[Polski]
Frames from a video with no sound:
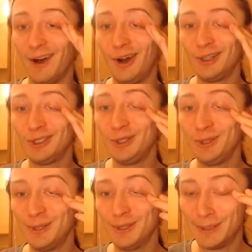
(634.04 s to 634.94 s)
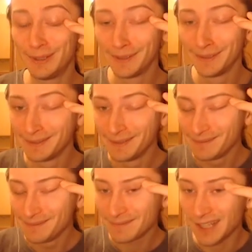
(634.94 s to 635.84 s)
O ciulu!
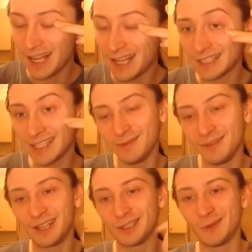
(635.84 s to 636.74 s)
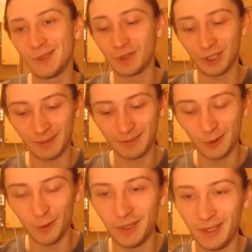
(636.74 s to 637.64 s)
Ale czasami warto być wrzodem
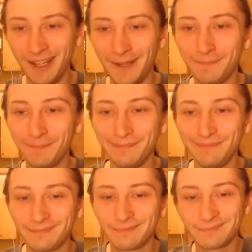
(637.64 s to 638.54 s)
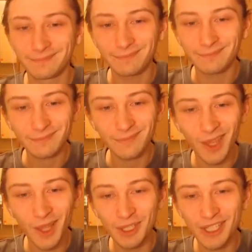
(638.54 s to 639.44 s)
na dupie, nie?
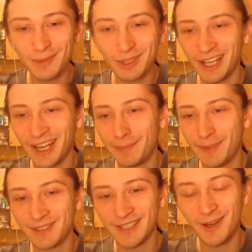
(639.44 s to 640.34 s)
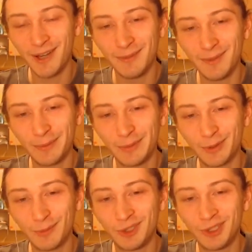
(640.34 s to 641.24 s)
Myślałem, że ta harpia wstała i mi po
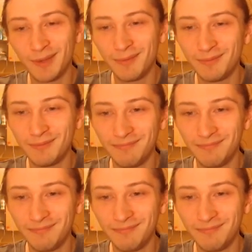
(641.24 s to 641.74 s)
prostu przyje...